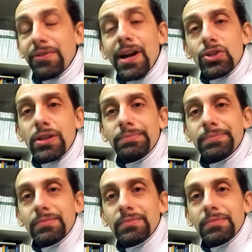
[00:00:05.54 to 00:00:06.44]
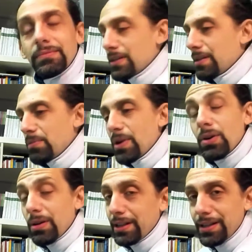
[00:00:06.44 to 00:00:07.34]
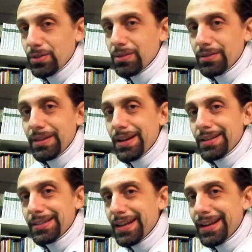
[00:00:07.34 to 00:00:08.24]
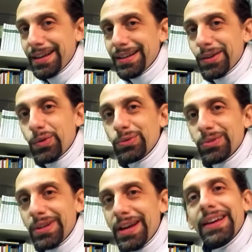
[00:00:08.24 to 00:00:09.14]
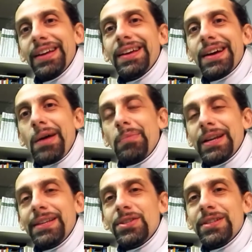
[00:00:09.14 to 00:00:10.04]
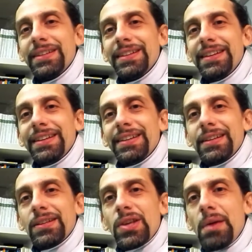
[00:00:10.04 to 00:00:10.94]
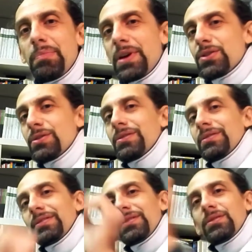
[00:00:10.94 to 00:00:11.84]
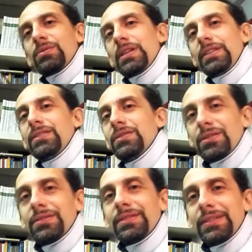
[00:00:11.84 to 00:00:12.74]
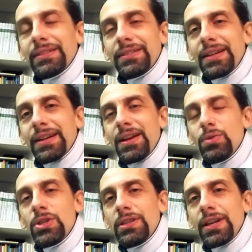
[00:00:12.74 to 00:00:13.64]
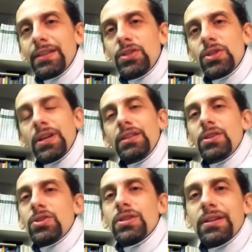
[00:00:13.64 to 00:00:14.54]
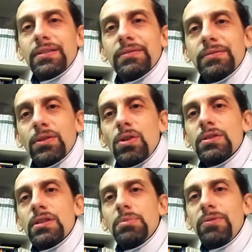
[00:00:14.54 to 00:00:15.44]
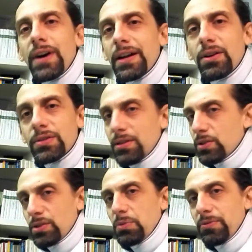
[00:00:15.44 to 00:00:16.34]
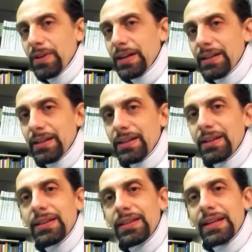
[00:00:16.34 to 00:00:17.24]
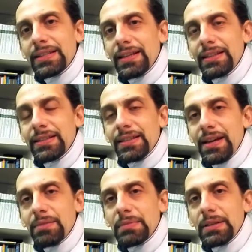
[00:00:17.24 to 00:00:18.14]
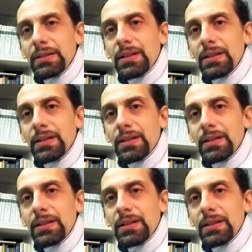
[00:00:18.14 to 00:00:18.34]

Francia, per esempio ancora adesso nella sala Couturier a Parigi, è appeso un editto del re Luigi XIII che dice cosa si può fare e cosa non si può fare nella sala di scherma.